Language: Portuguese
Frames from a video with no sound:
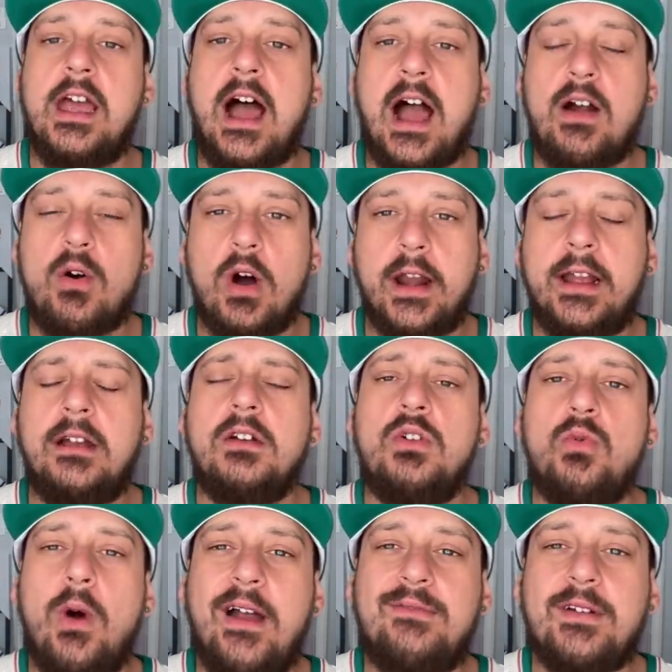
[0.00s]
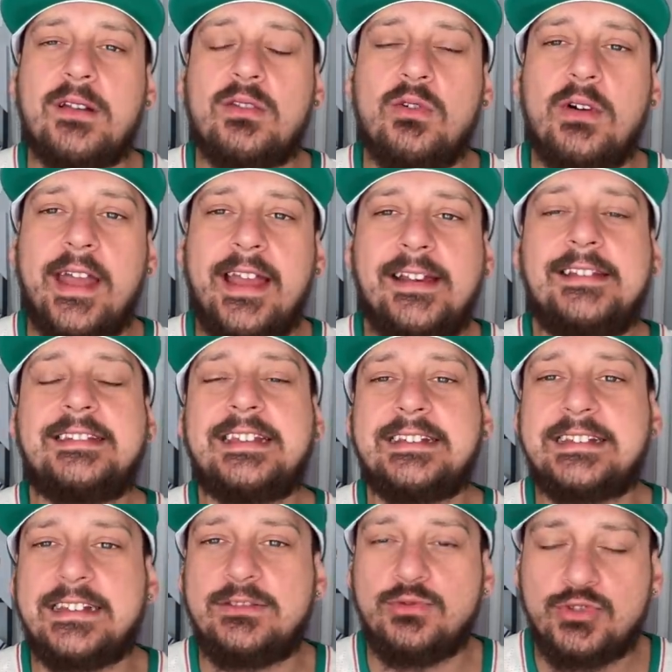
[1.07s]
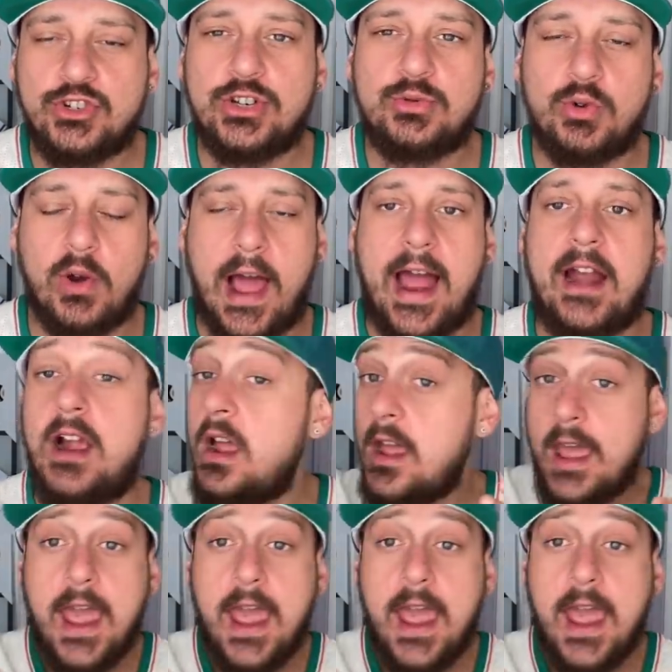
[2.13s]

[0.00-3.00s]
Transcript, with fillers: Agora o Everton ele está sendo titular.